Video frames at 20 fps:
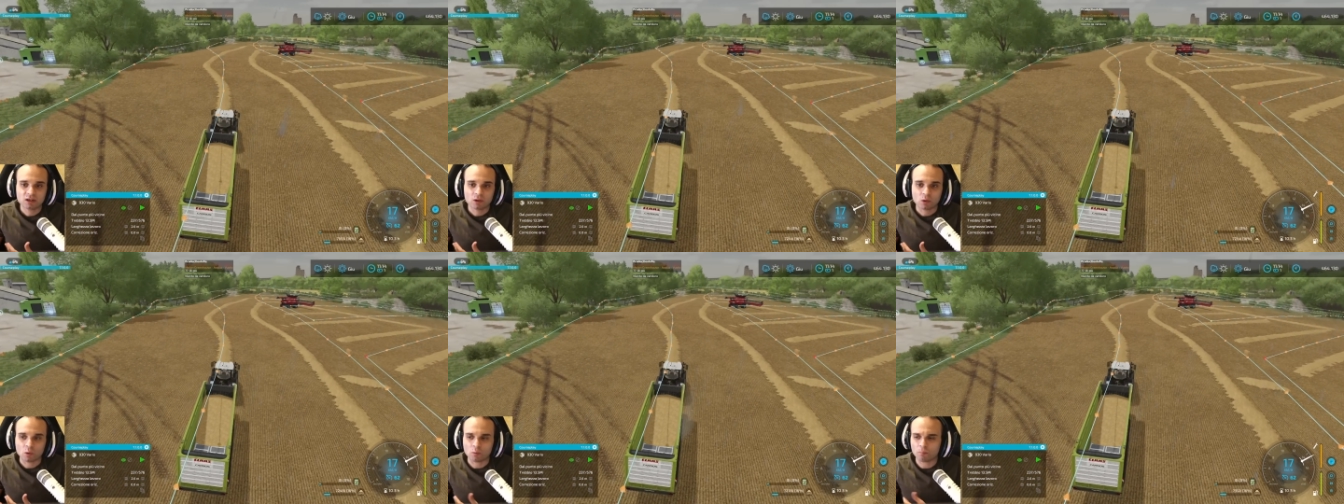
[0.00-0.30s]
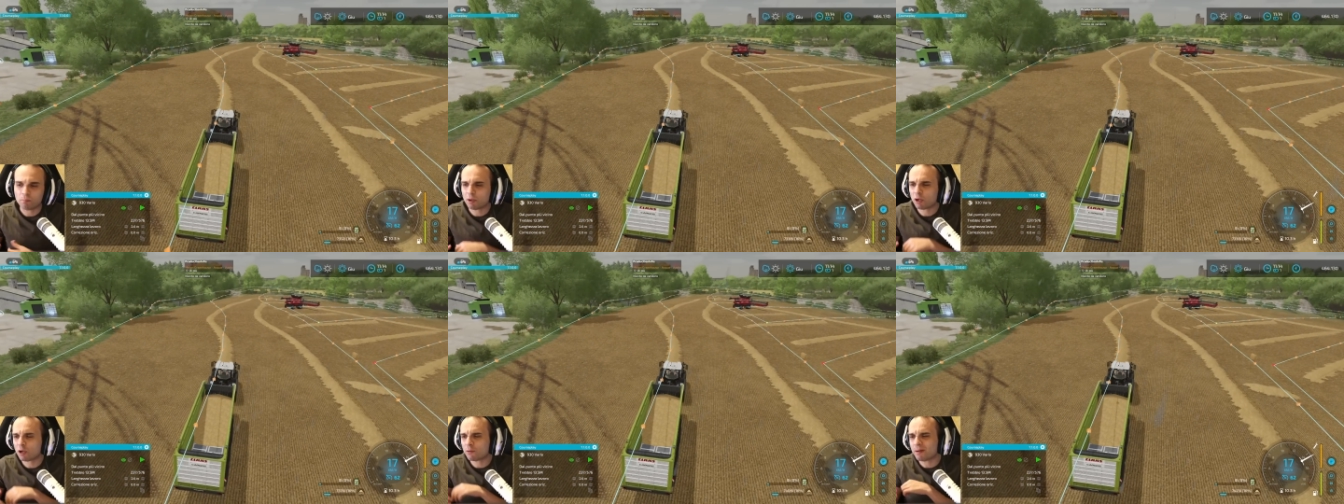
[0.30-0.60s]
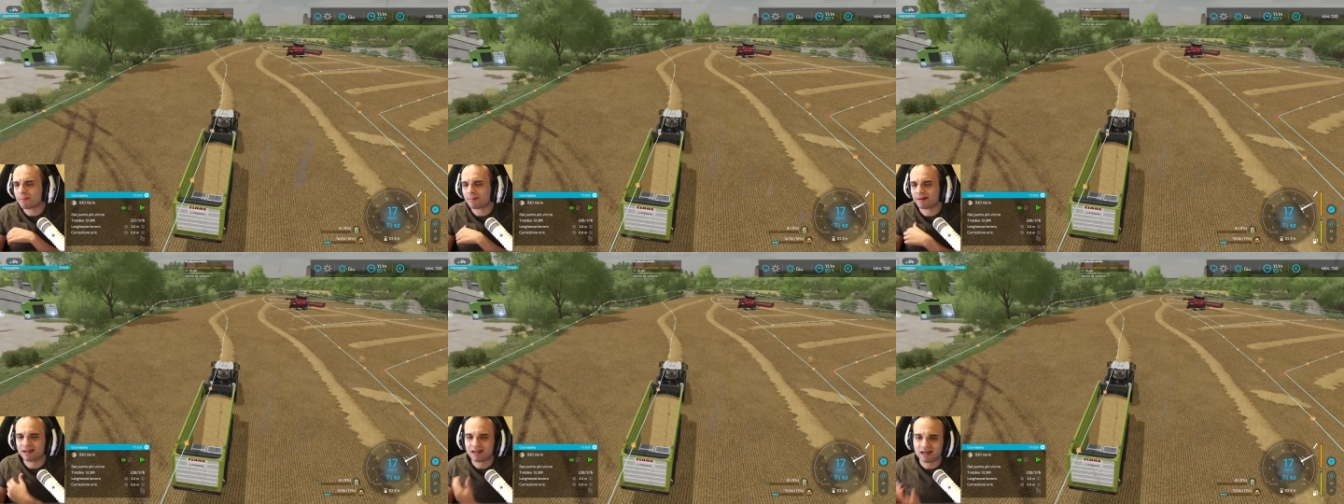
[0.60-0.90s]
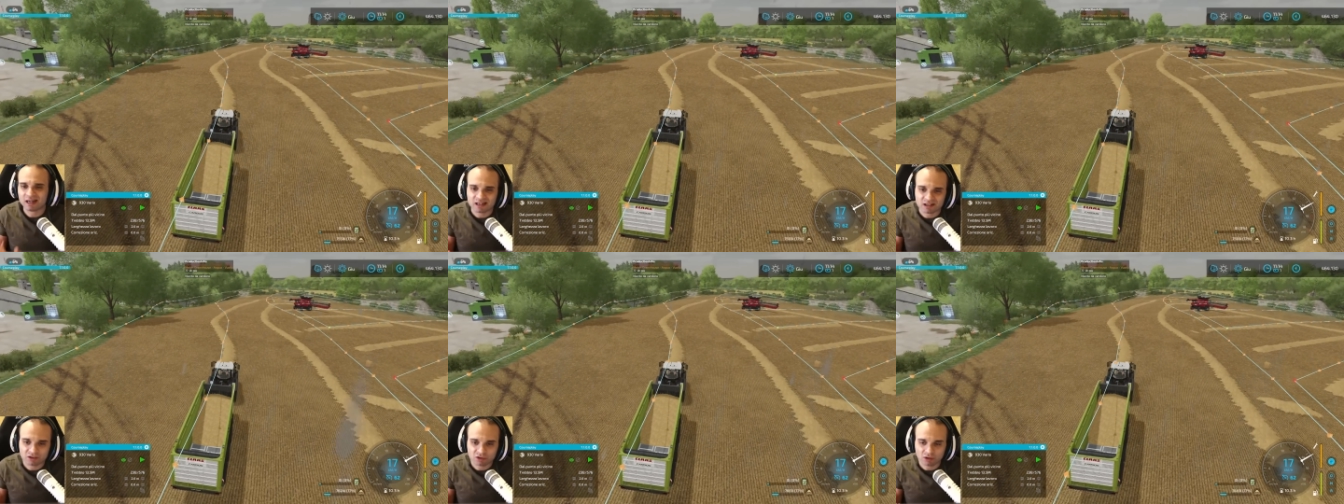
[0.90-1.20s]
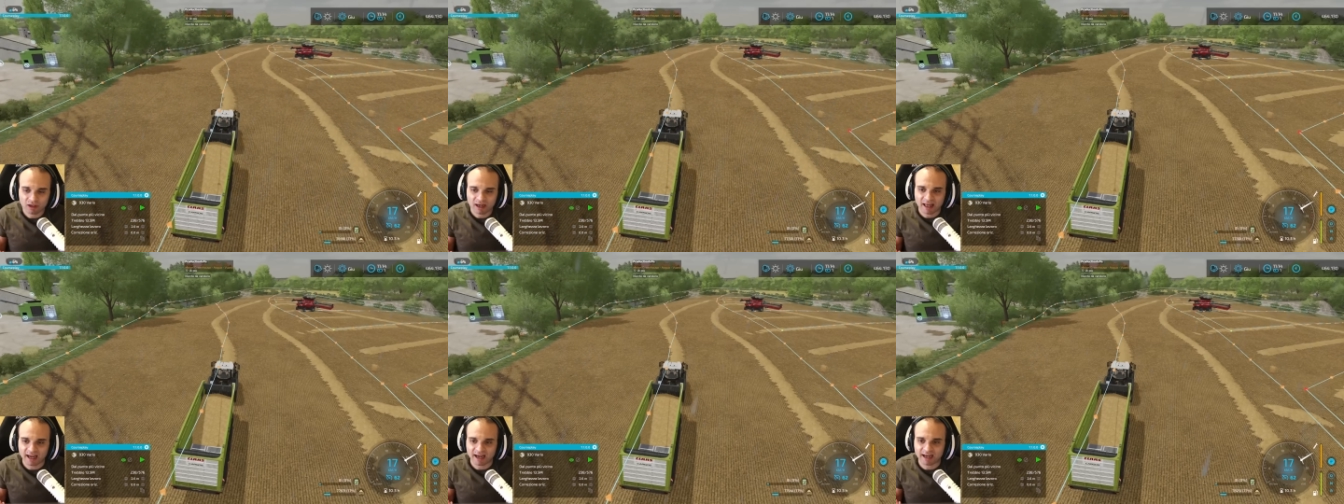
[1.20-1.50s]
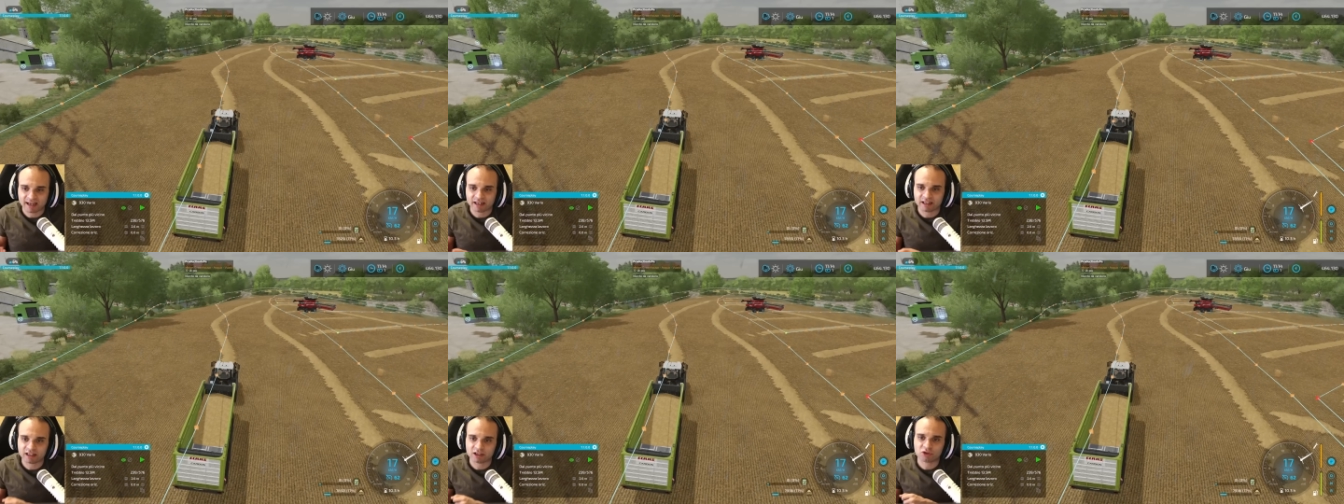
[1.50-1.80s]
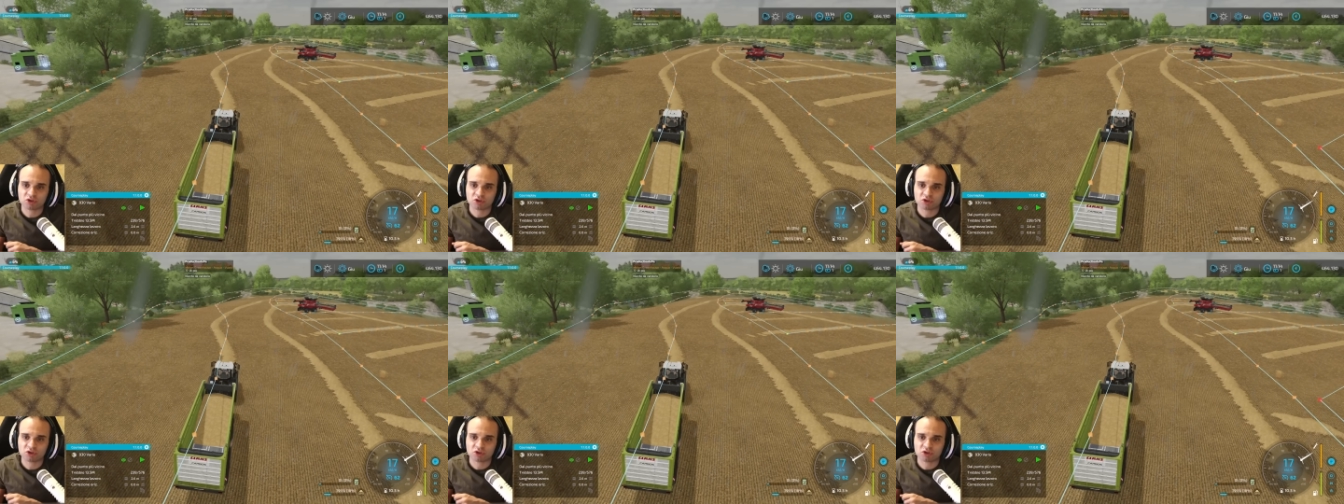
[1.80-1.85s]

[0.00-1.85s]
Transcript: un po' come i pannelli solari,